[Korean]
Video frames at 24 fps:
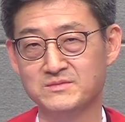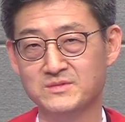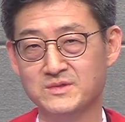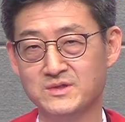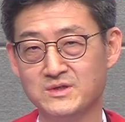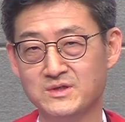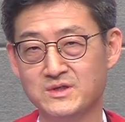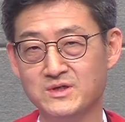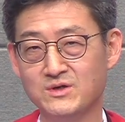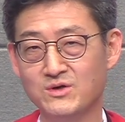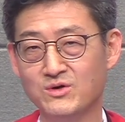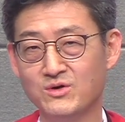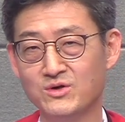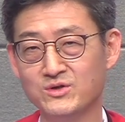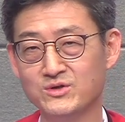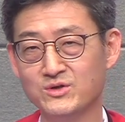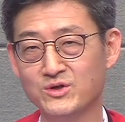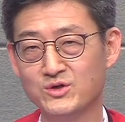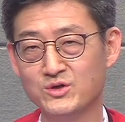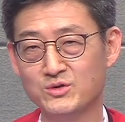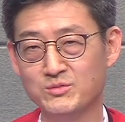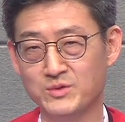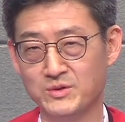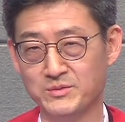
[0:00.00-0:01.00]
이걸
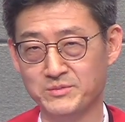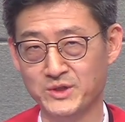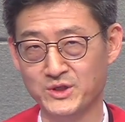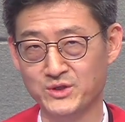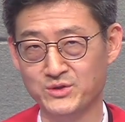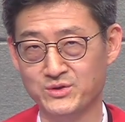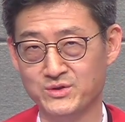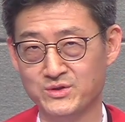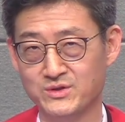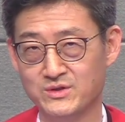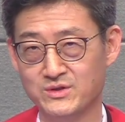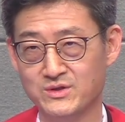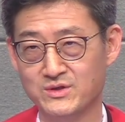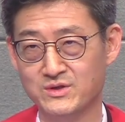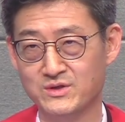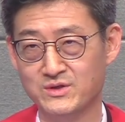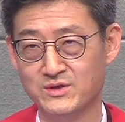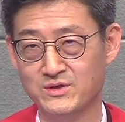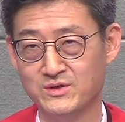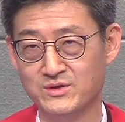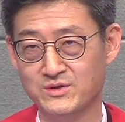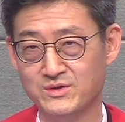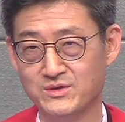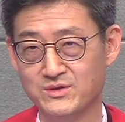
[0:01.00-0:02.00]
언어로 보면
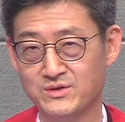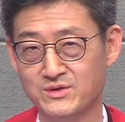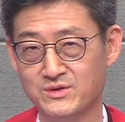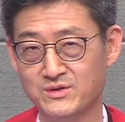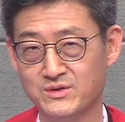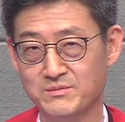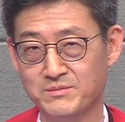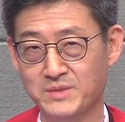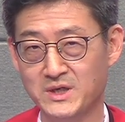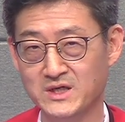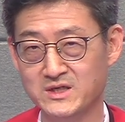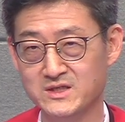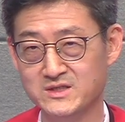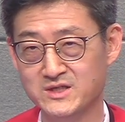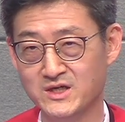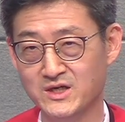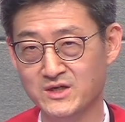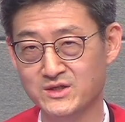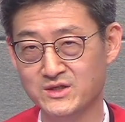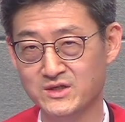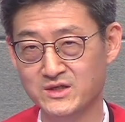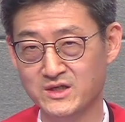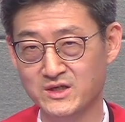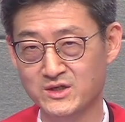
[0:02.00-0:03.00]

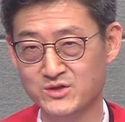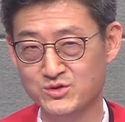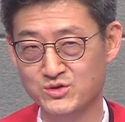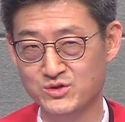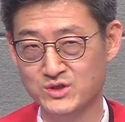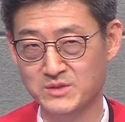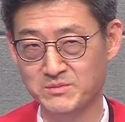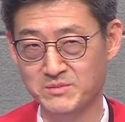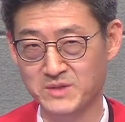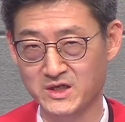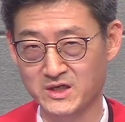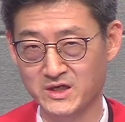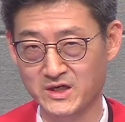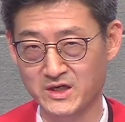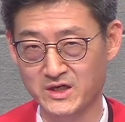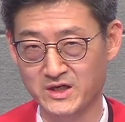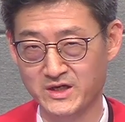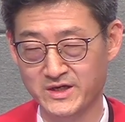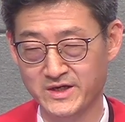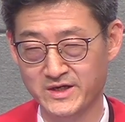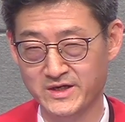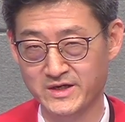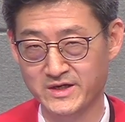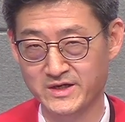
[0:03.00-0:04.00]
바리새인들이 예수님에게
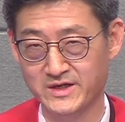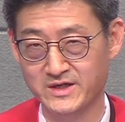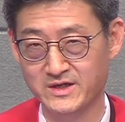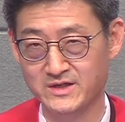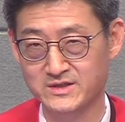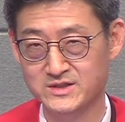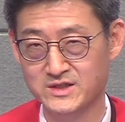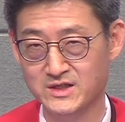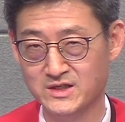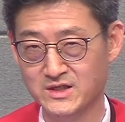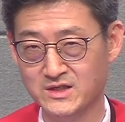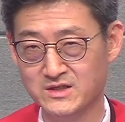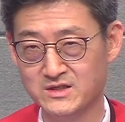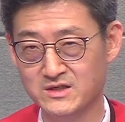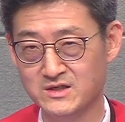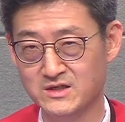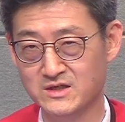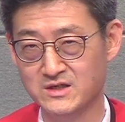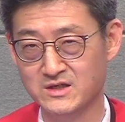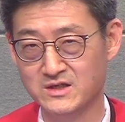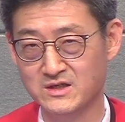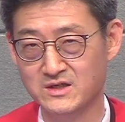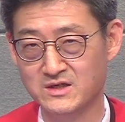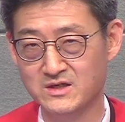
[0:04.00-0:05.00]

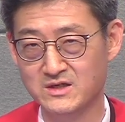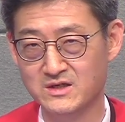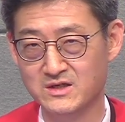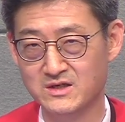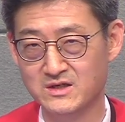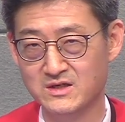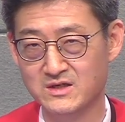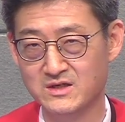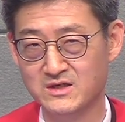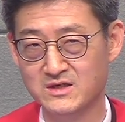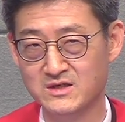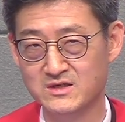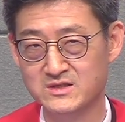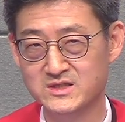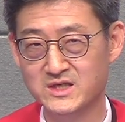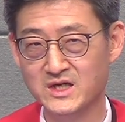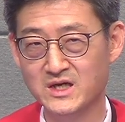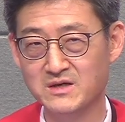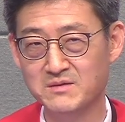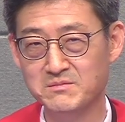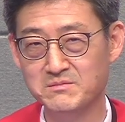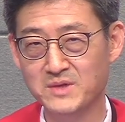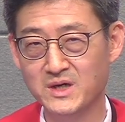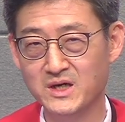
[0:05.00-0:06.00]
제자들을
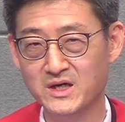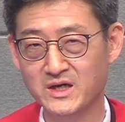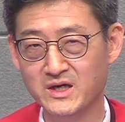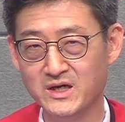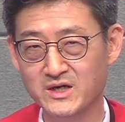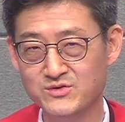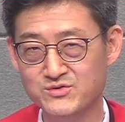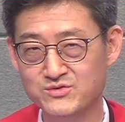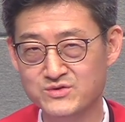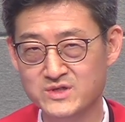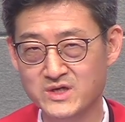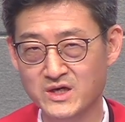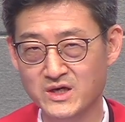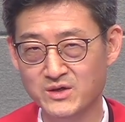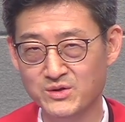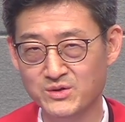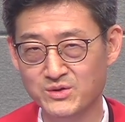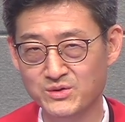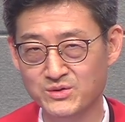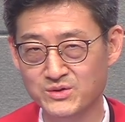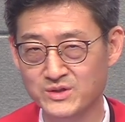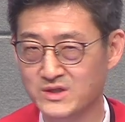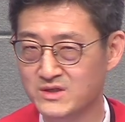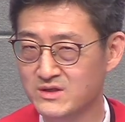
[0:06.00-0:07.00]
책망해
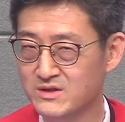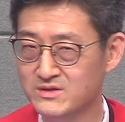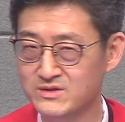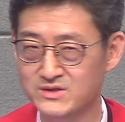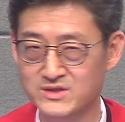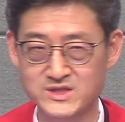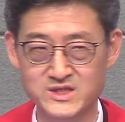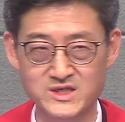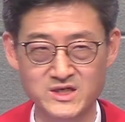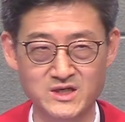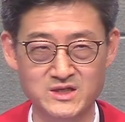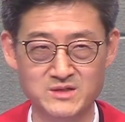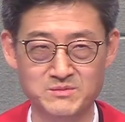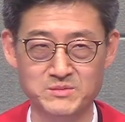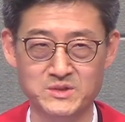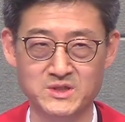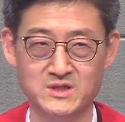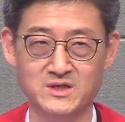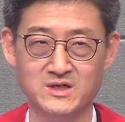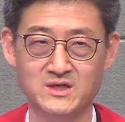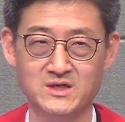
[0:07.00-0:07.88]
주세요 이런 뜻이 아닙니다.